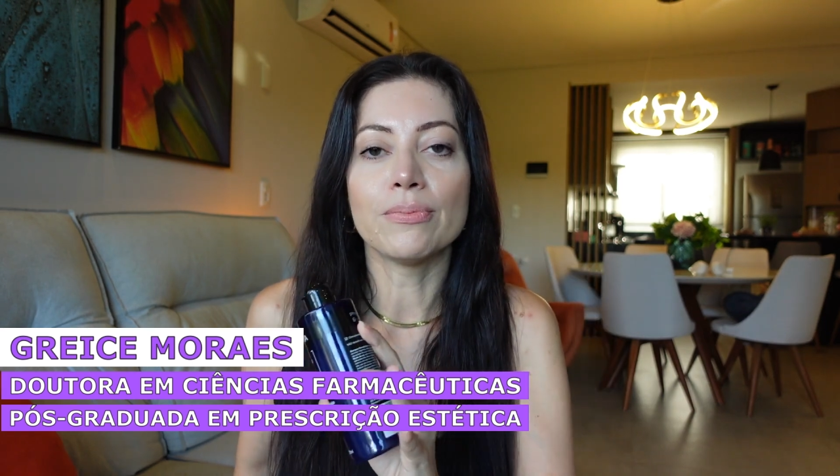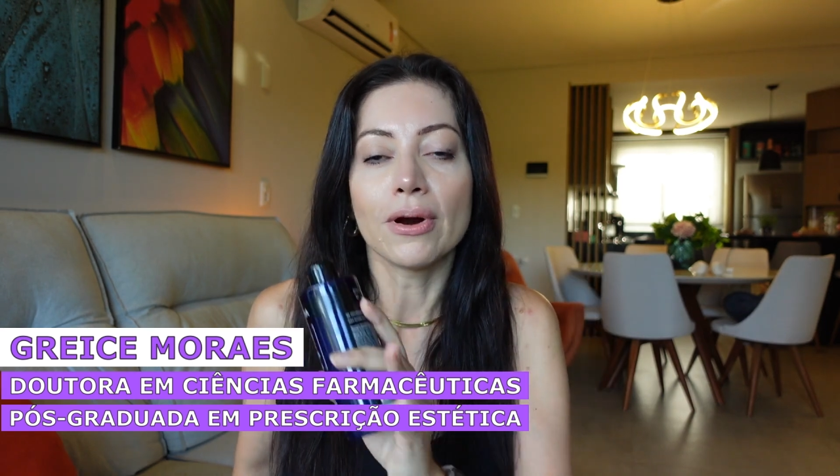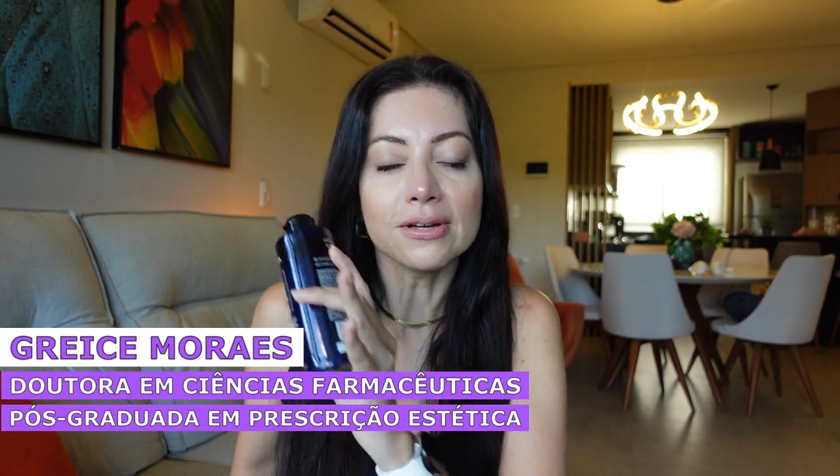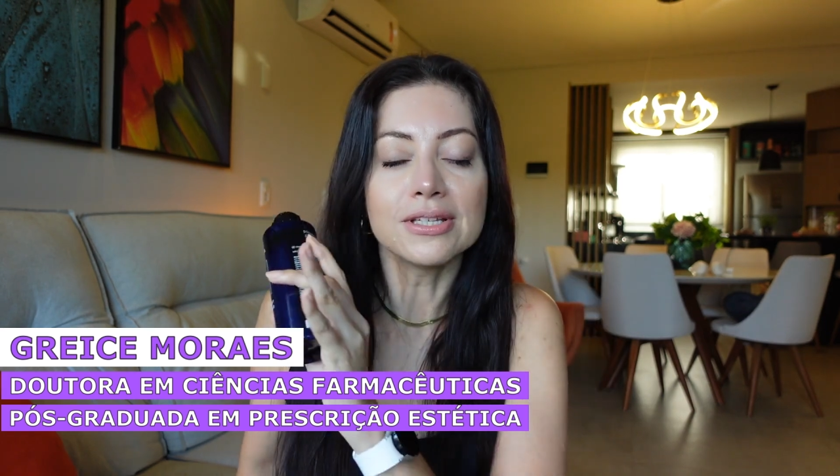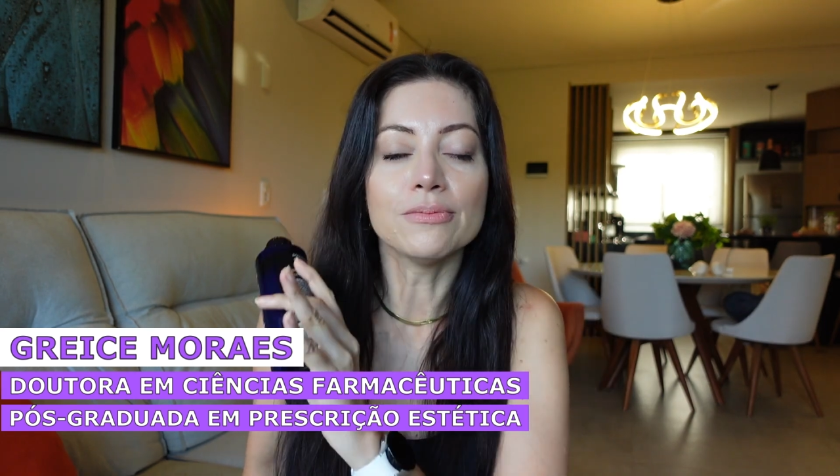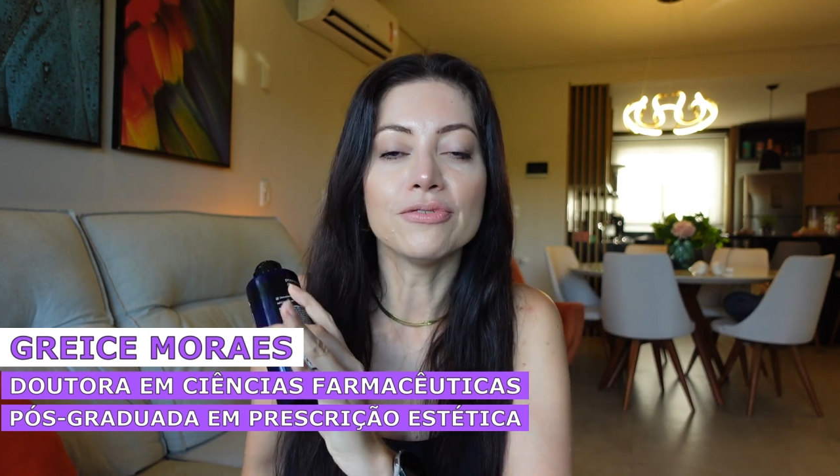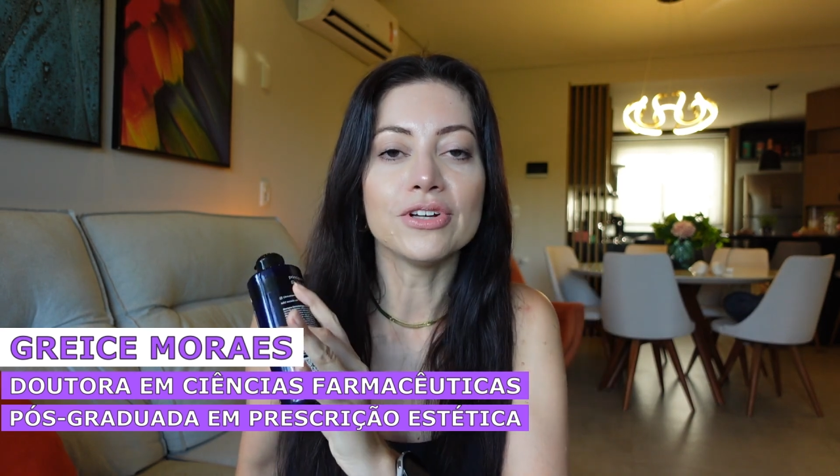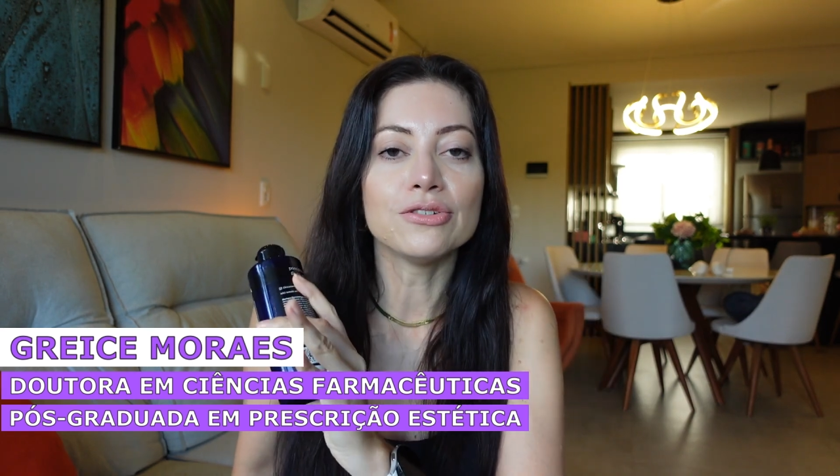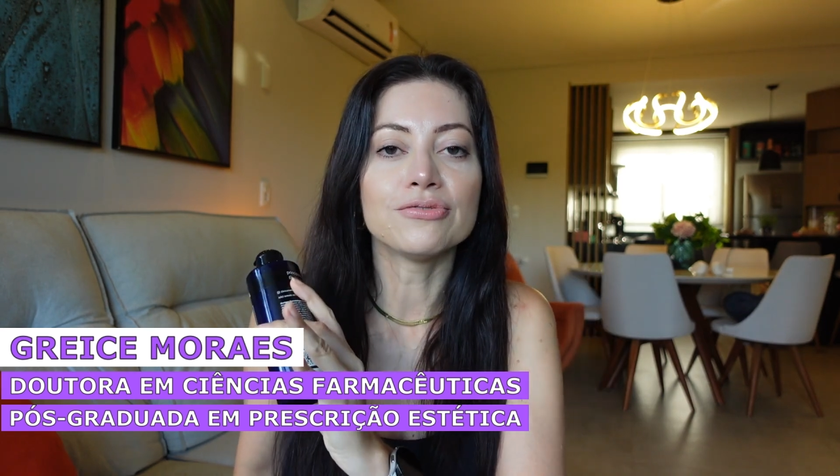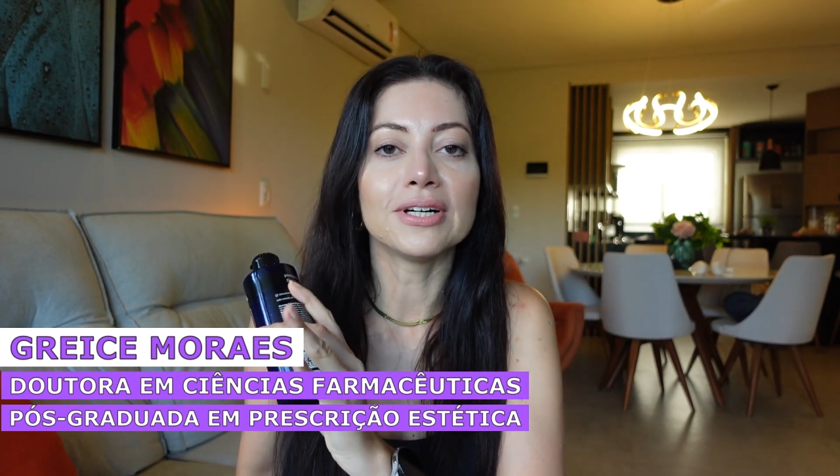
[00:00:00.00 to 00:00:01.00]
próximo
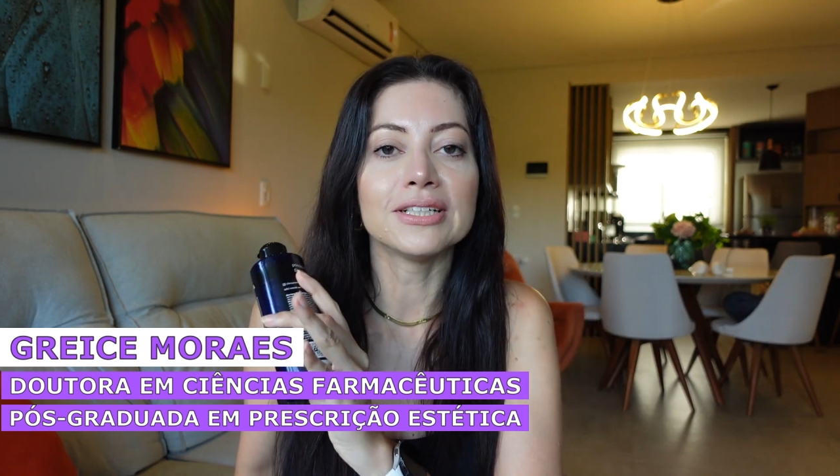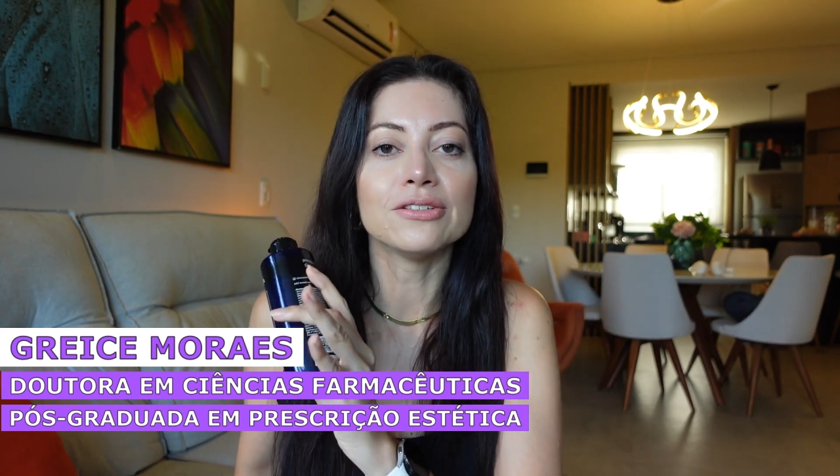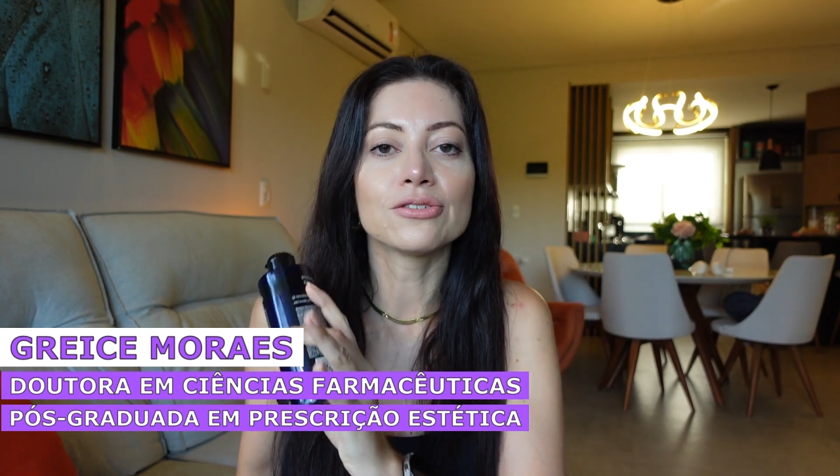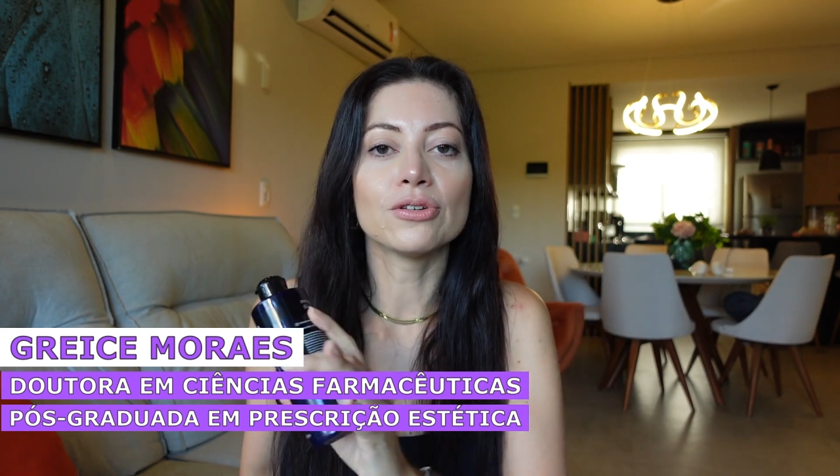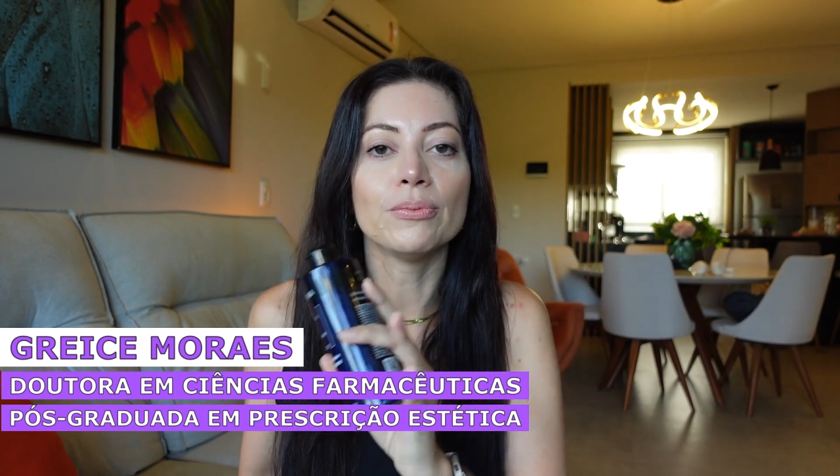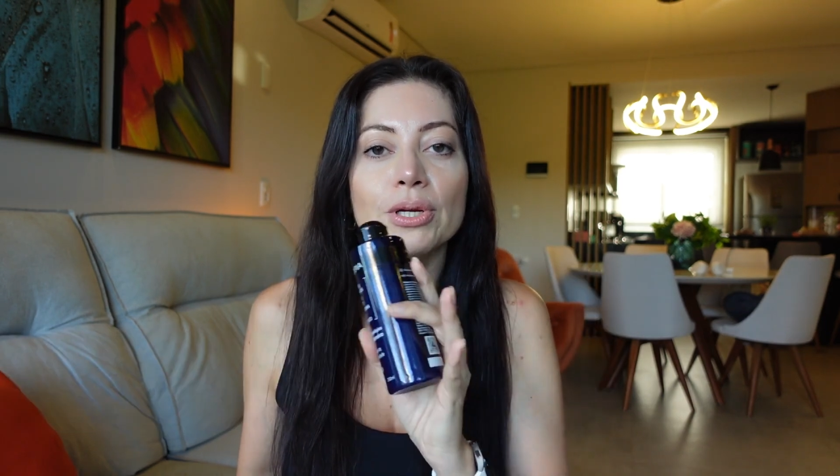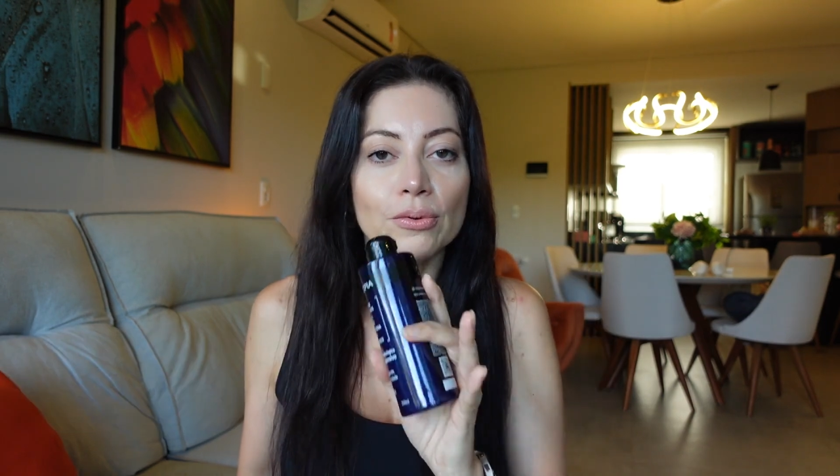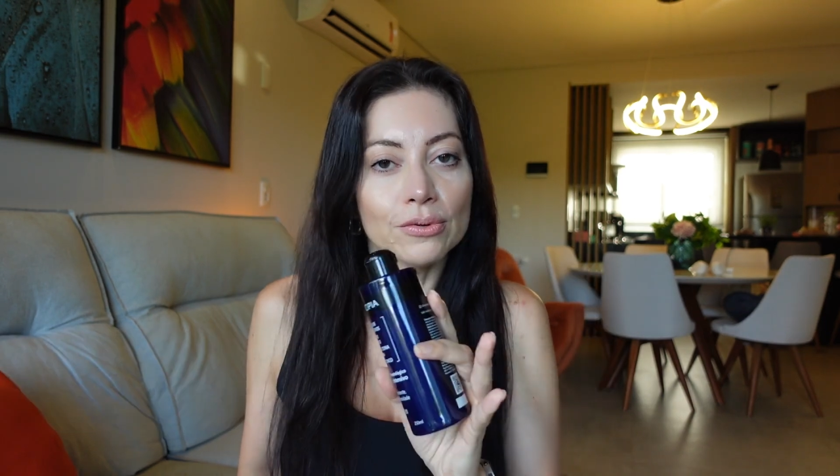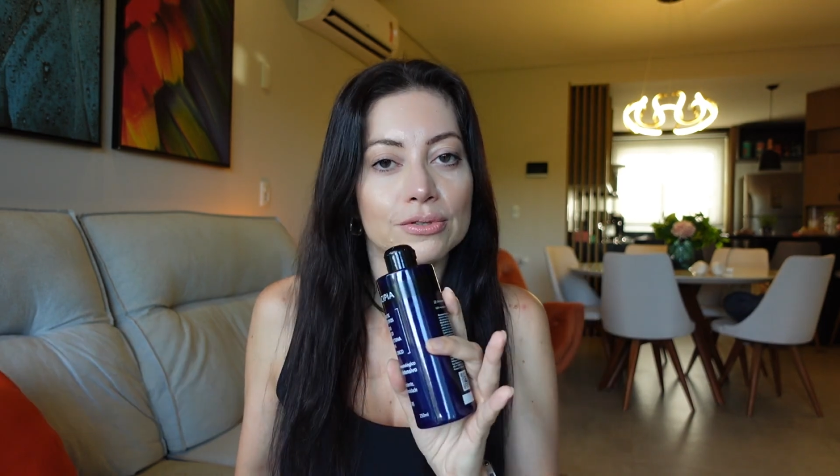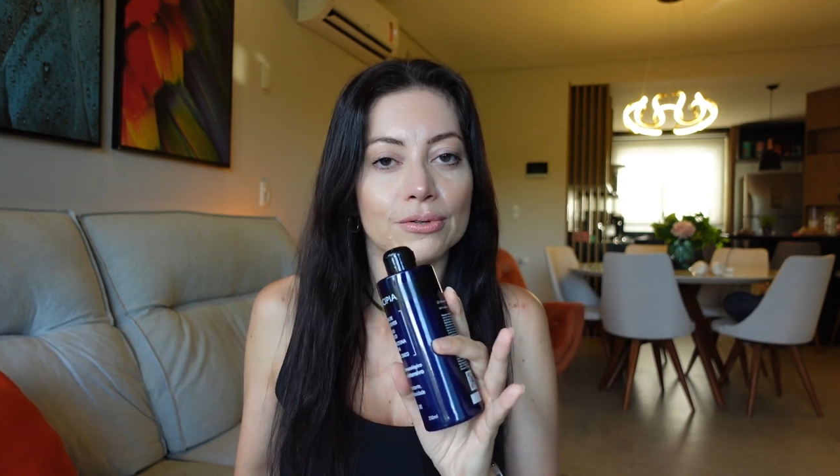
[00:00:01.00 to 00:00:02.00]
vídeo falando sobre
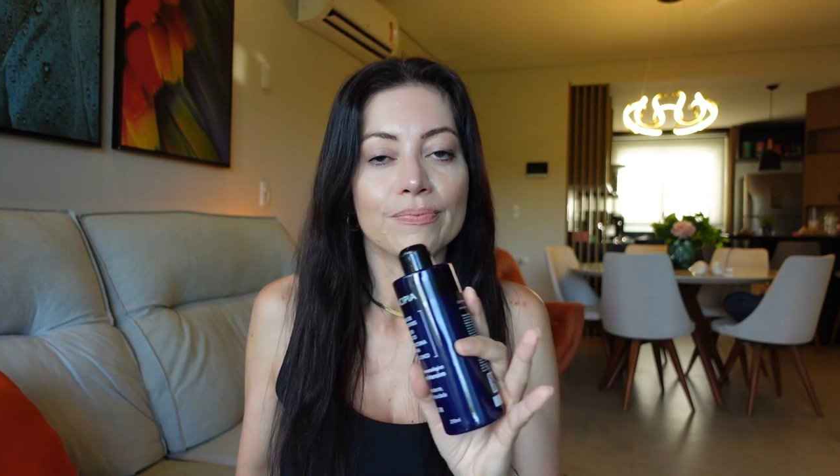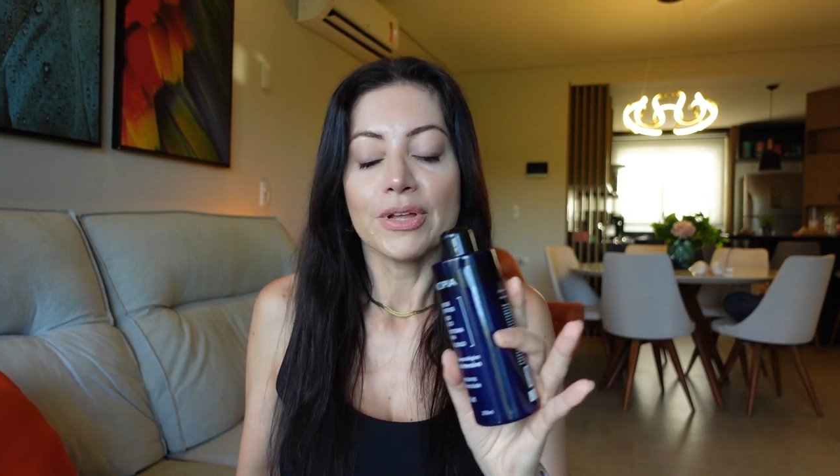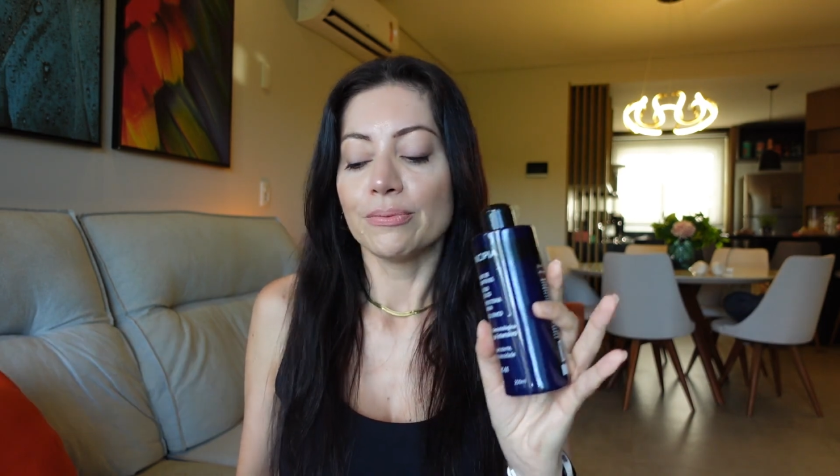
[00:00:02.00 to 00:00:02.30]
uso,